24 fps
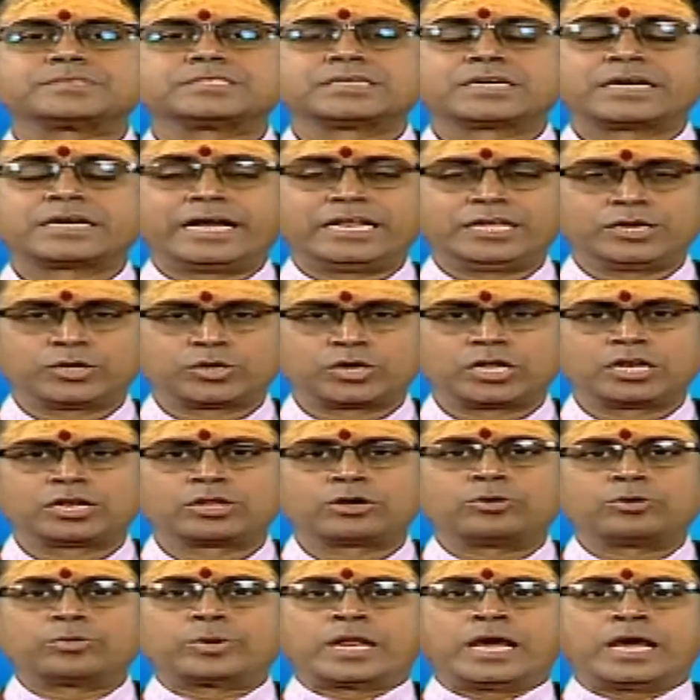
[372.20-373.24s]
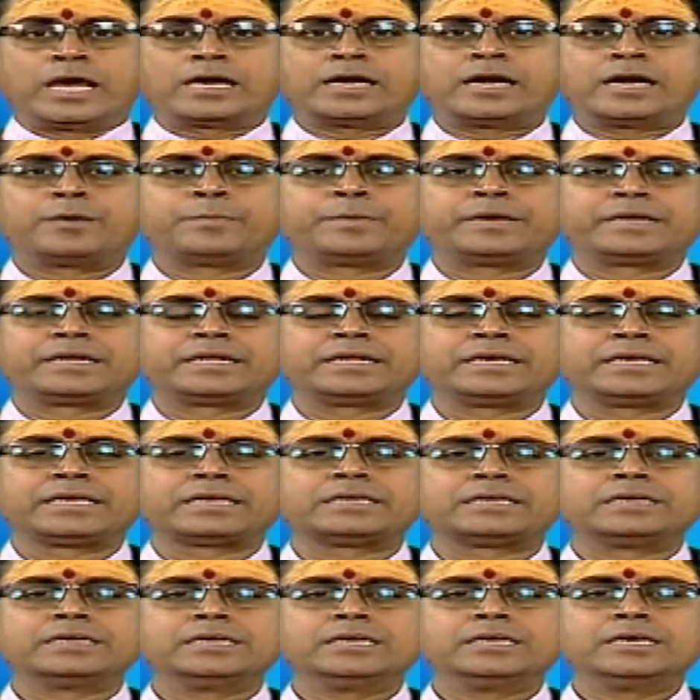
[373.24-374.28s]
కలియుగంలో ఉన్నాం కాబట్టి
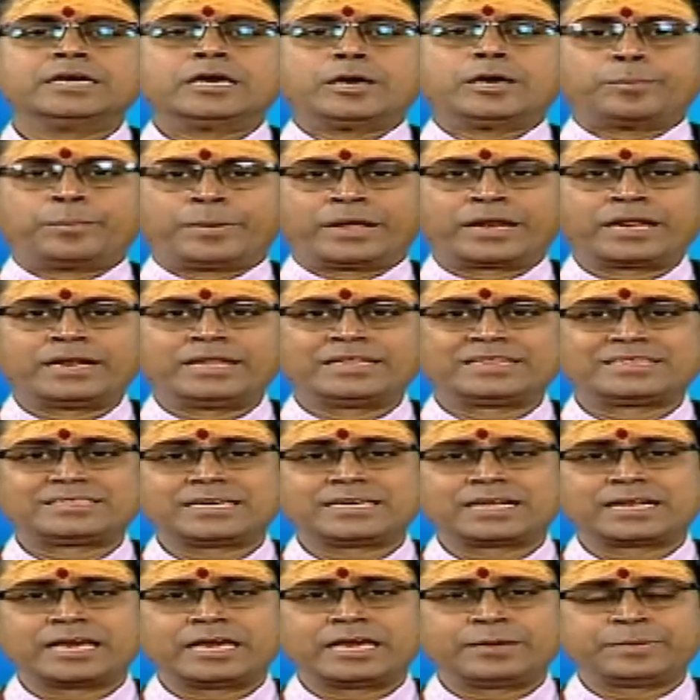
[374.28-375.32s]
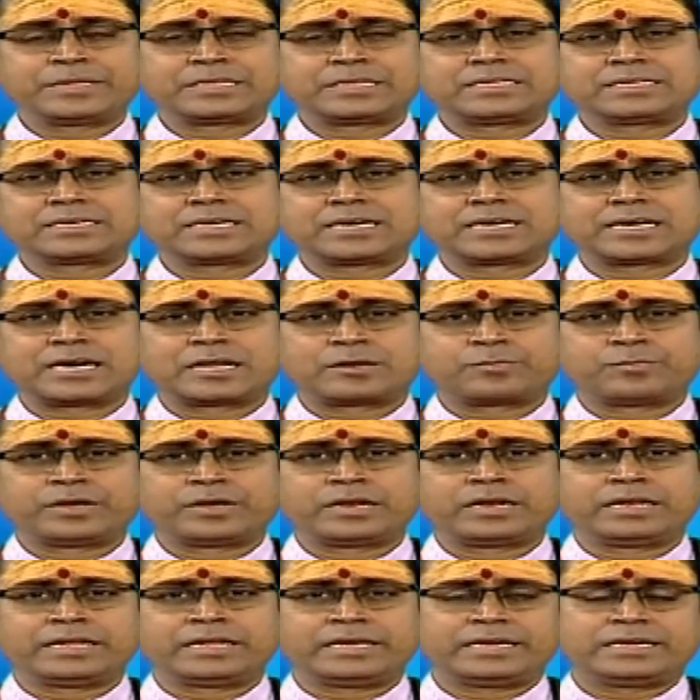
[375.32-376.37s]
మన నిత్య నైమిత్తిక
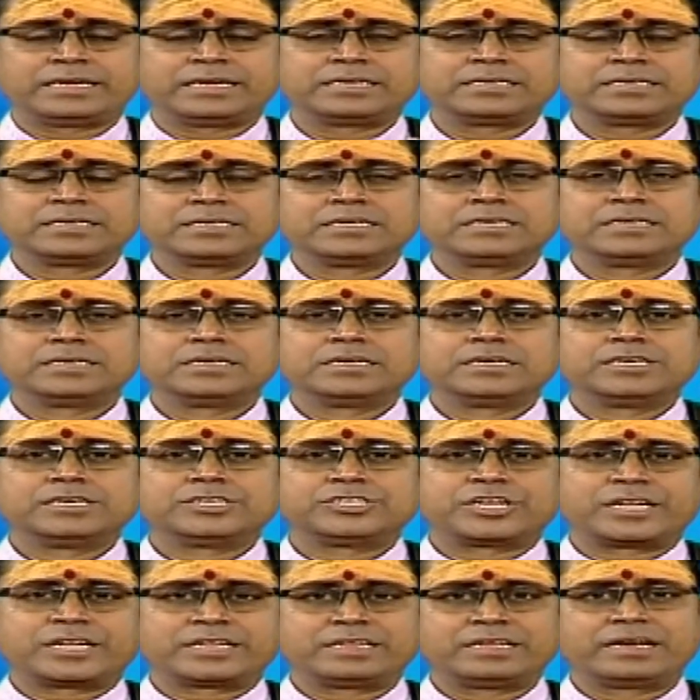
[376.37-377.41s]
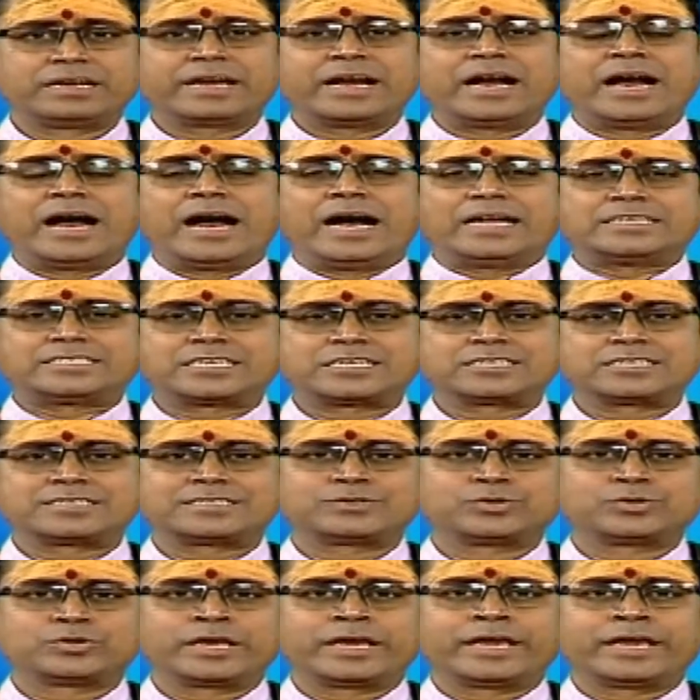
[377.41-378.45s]
కర్మల్ని శ్రద్ధగా
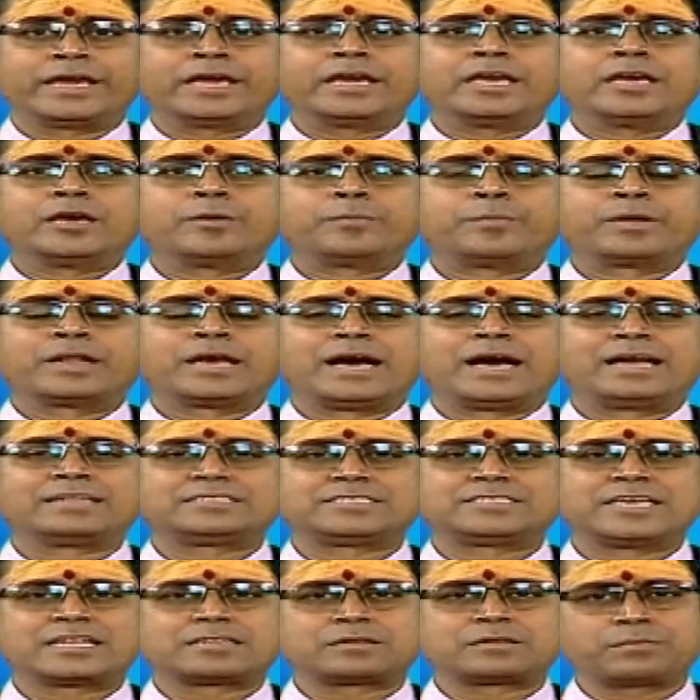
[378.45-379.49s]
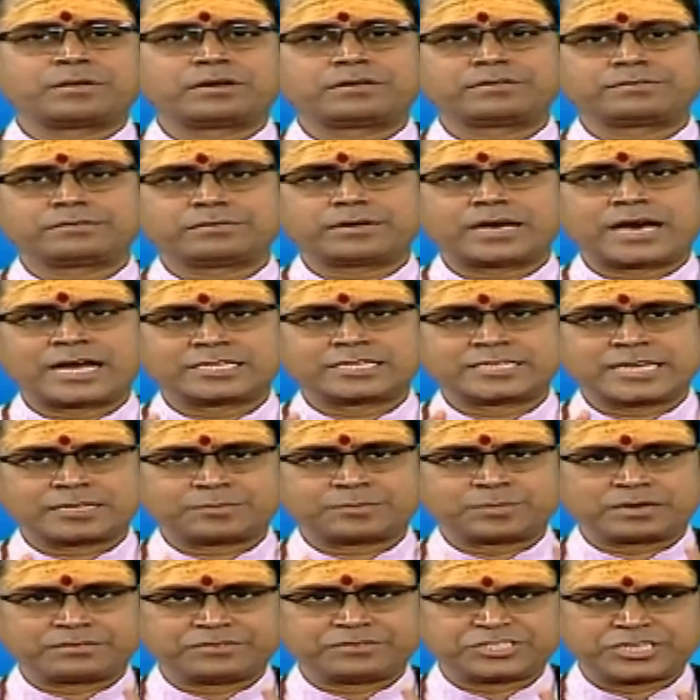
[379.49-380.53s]
ఆచరిస్తూనే మన ఆధ్యాత్మిక
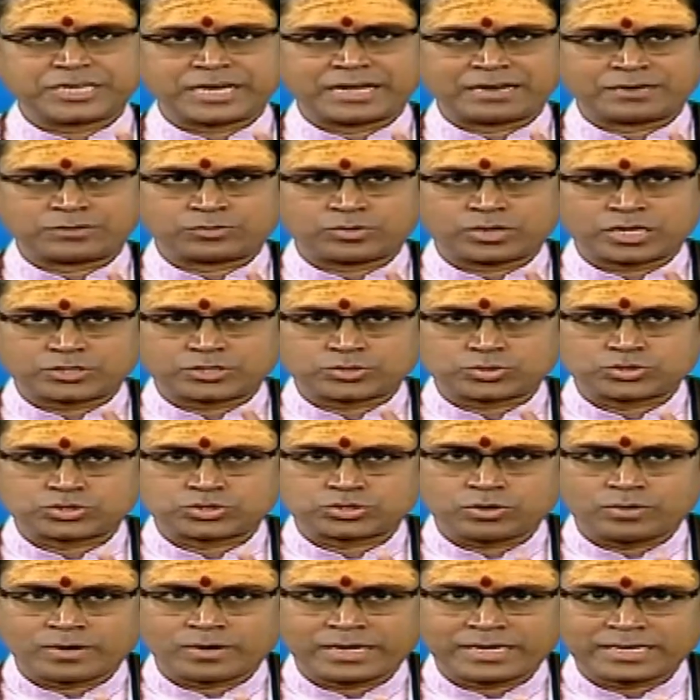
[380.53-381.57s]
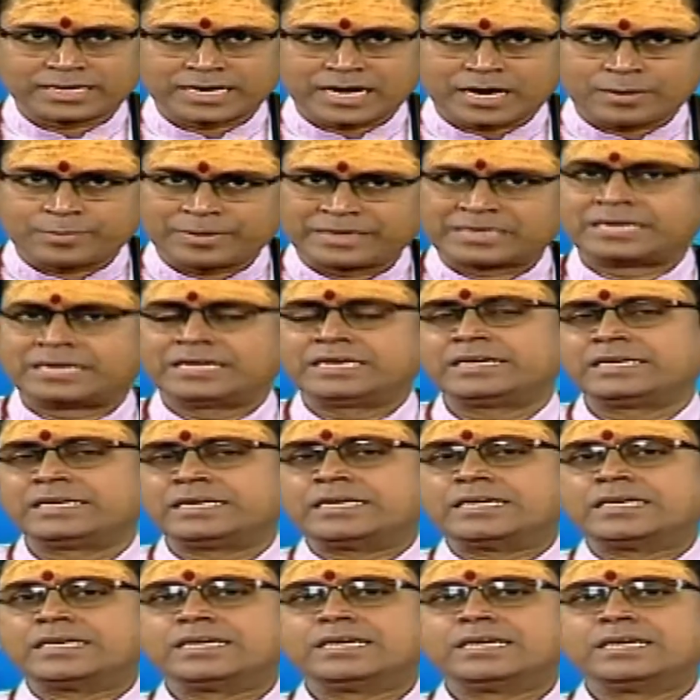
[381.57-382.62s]
ఆధ్యాత్మిక విషయాలను కూడా చూసుకోవాలి కాబట్టి
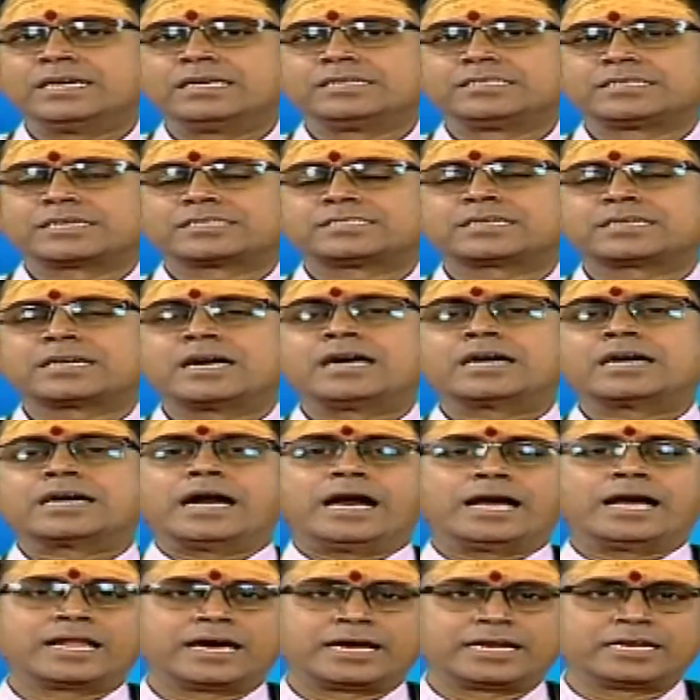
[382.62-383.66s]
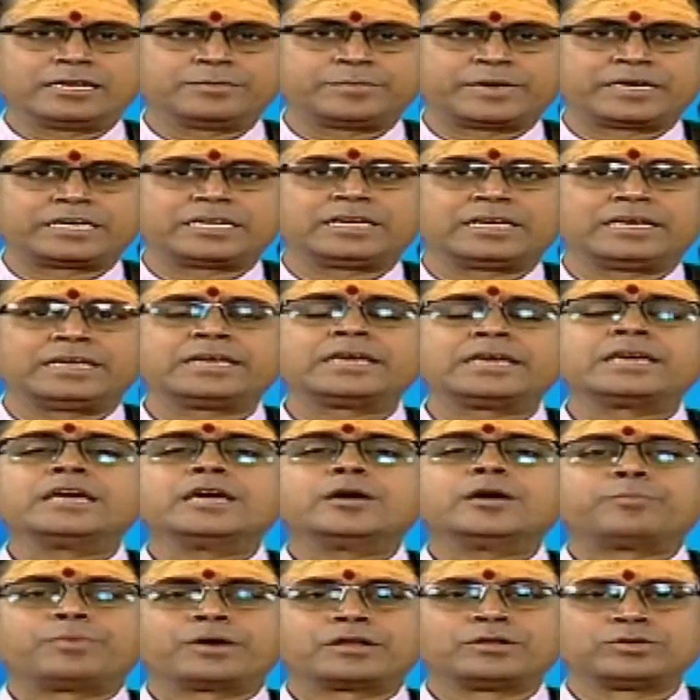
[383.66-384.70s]
చకచకా కాలాన్ని బట్టి
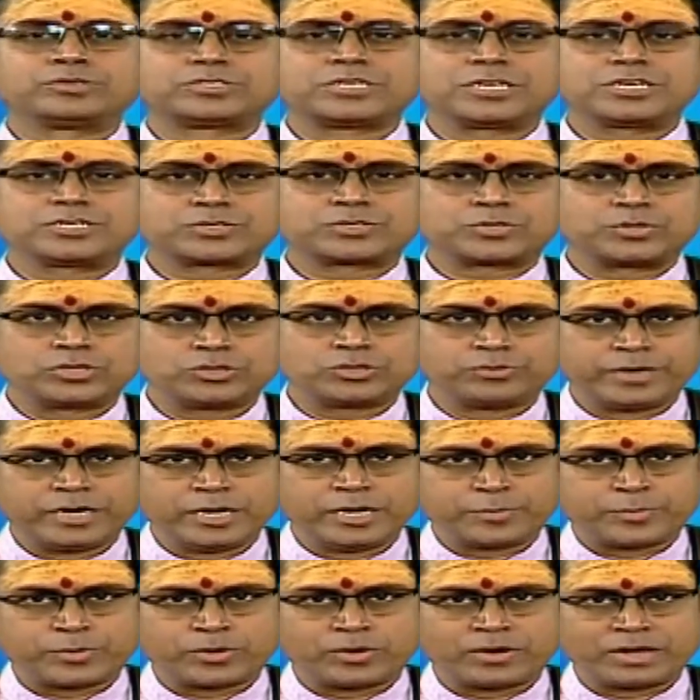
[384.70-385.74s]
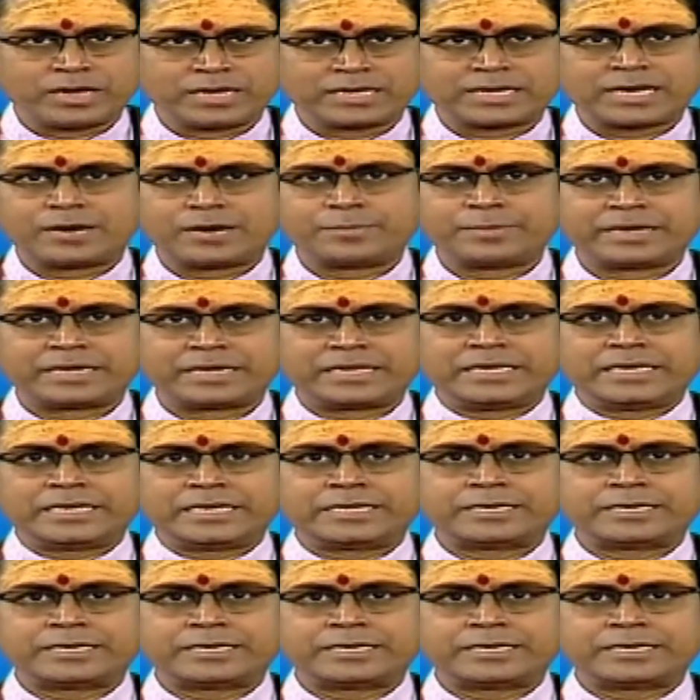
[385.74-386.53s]
పనులు చేసుకుంటూ వెళ్ళిపోవాలి కాబట్టి